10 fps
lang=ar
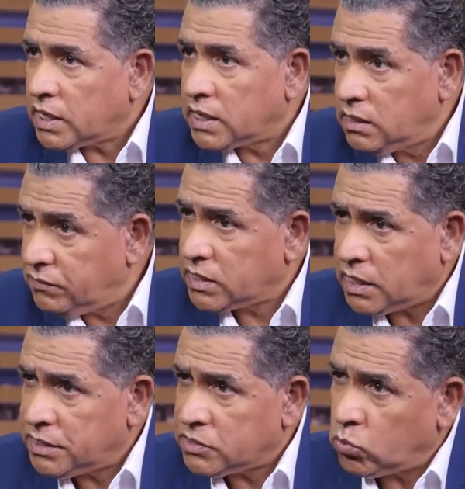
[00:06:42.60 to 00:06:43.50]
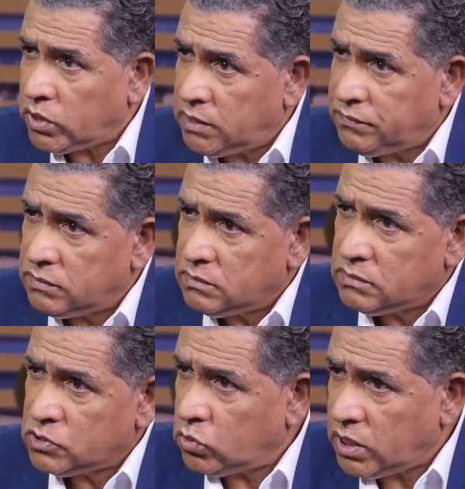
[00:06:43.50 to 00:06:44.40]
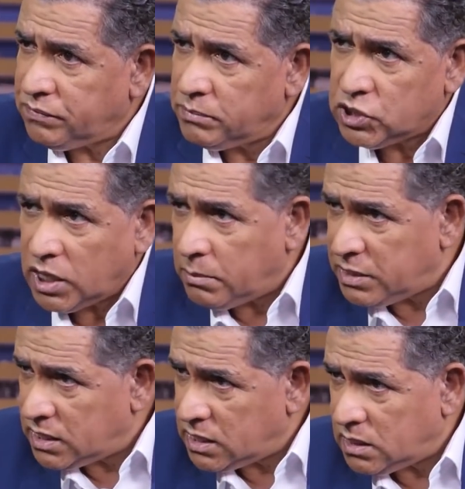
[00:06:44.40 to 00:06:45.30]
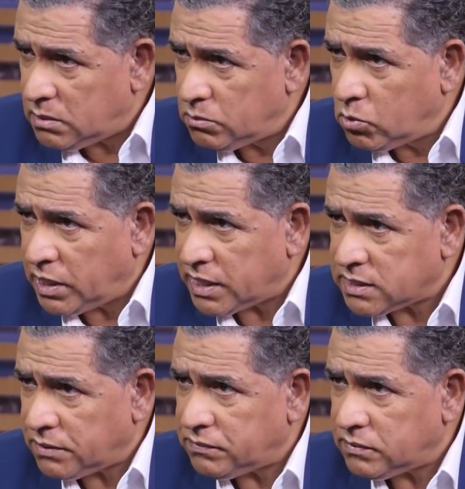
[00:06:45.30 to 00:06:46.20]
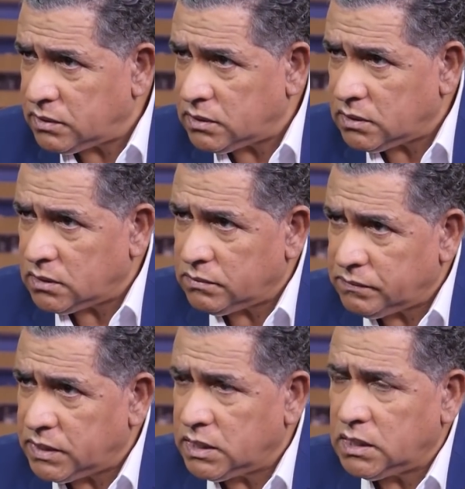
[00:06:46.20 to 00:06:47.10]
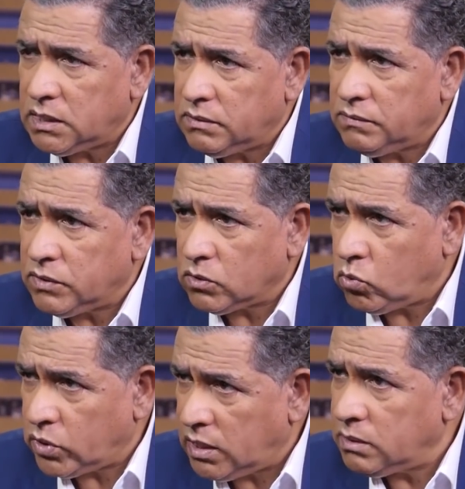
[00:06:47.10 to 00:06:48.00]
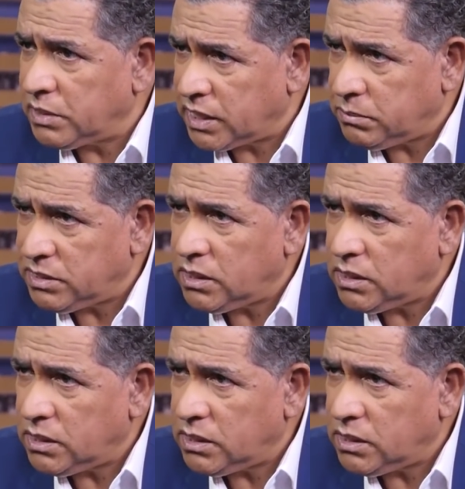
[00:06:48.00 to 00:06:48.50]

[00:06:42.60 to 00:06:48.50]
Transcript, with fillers: كلفك ان توقف أكيد. توقف ماشي غير من الممارسه في في, في الكره المغربيه